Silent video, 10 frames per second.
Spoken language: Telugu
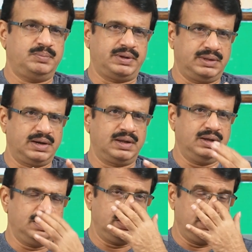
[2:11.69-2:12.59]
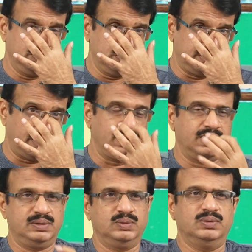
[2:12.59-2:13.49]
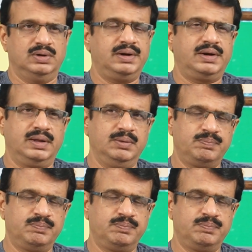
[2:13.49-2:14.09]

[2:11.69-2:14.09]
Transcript: ప్రధానంగా ఎందుకు జరగలేదు అంటే